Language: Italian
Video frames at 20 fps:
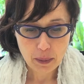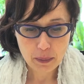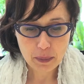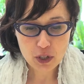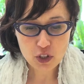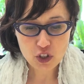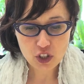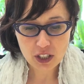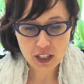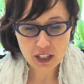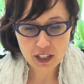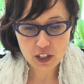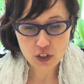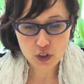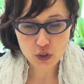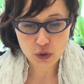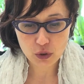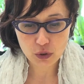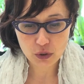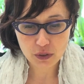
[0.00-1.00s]
Mi
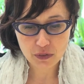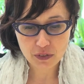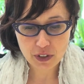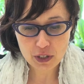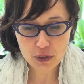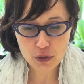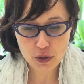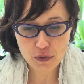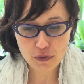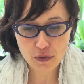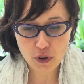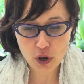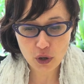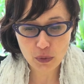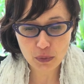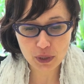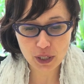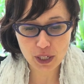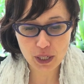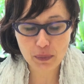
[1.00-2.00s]
Generation verso il
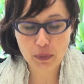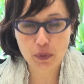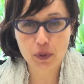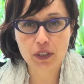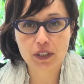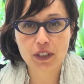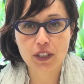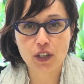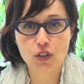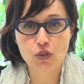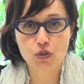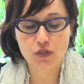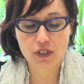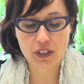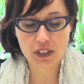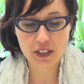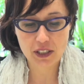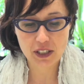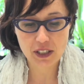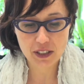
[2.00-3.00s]
forum delle politiche
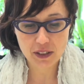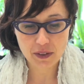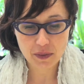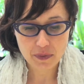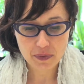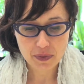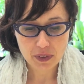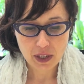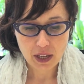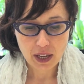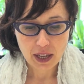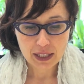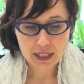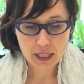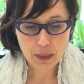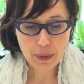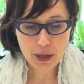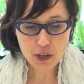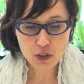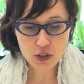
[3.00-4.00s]
giovanili.
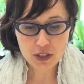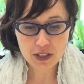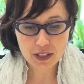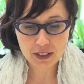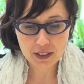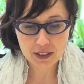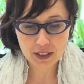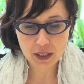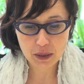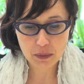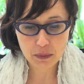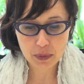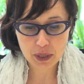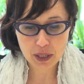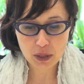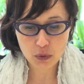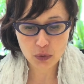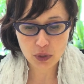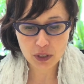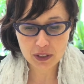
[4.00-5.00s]
Da maggio a
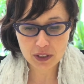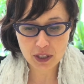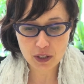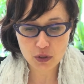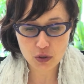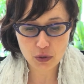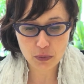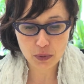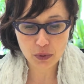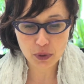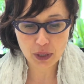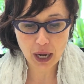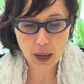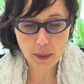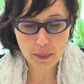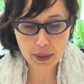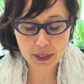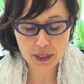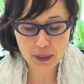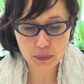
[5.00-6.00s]
settembre un intenso
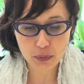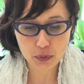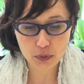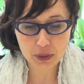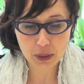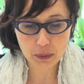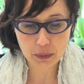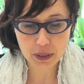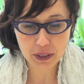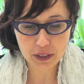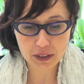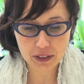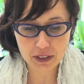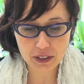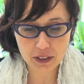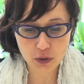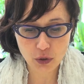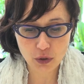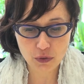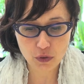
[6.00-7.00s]
programma di
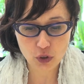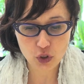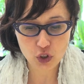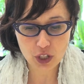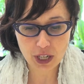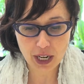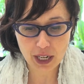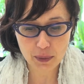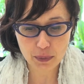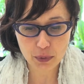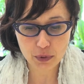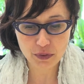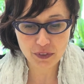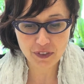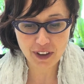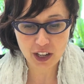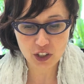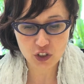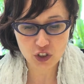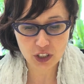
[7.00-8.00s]
appuntamenti coinvolgerà le più
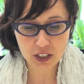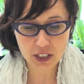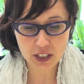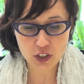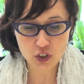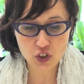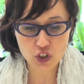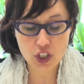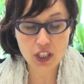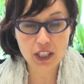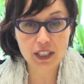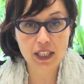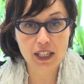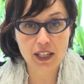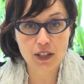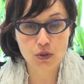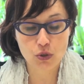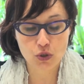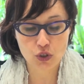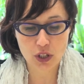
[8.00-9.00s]
vivaci energie
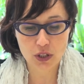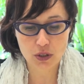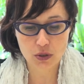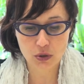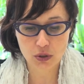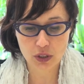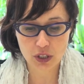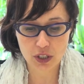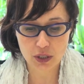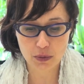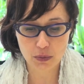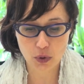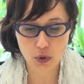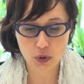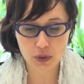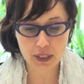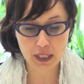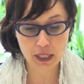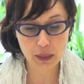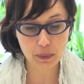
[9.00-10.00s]
dell'associazionismo,
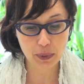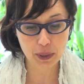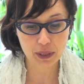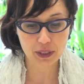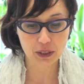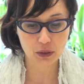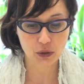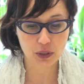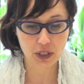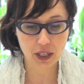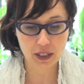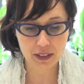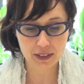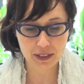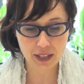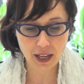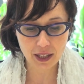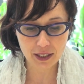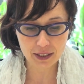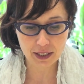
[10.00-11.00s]

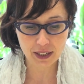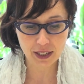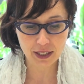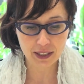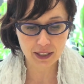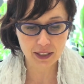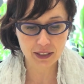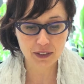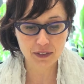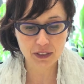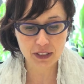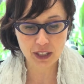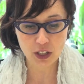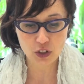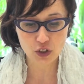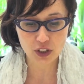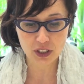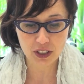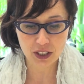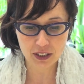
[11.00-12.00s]
dell'imprenditorialità, della creatività
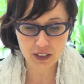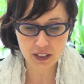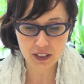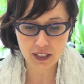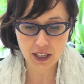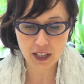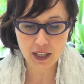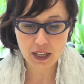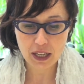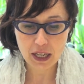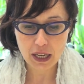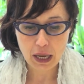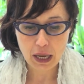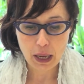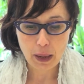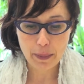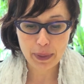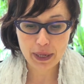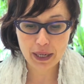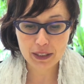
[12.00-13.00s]
cittadina,
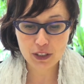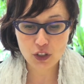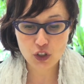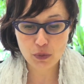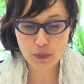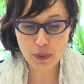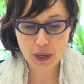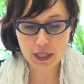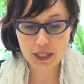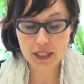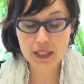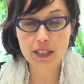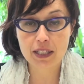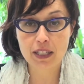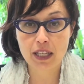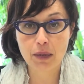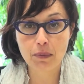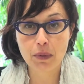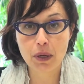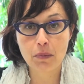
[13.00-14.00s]
per anticipare
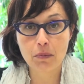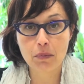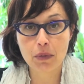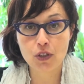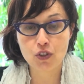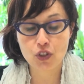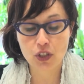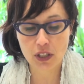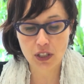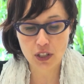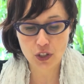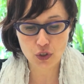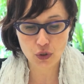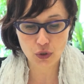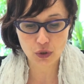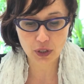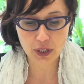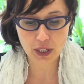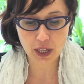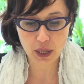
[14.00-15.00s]
insieme Mi
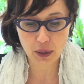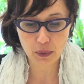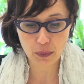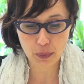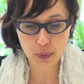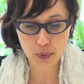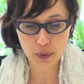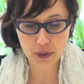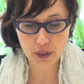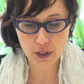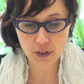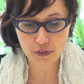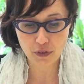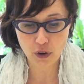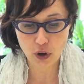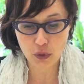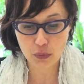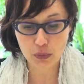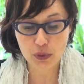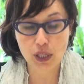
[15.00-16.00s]
Generation Camp, il
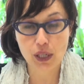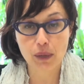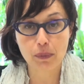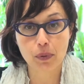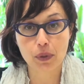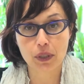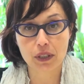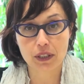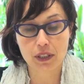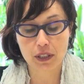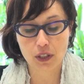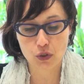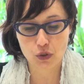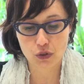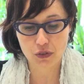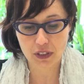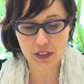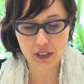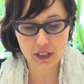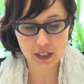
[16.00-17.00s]
forum delle politiche
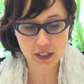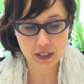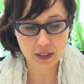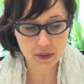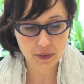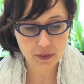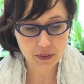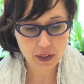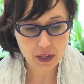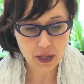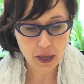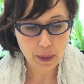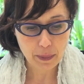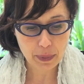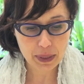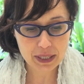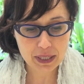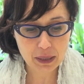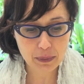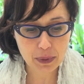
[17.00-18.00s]
giovanili.
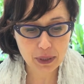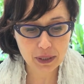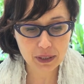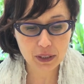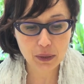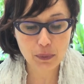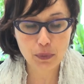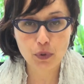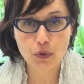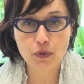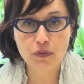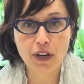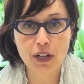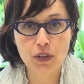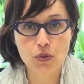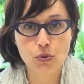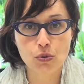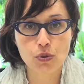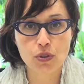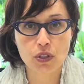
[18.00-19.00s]
Per saperne di più vai
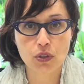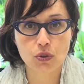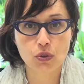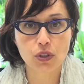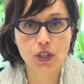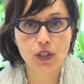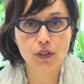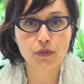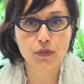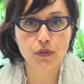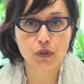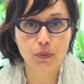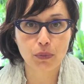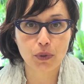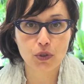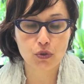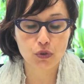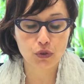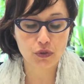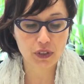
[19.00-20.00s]
sul sito
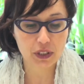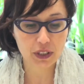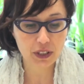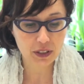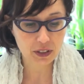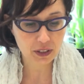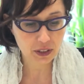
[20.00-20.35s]
dell'Informa Giovani.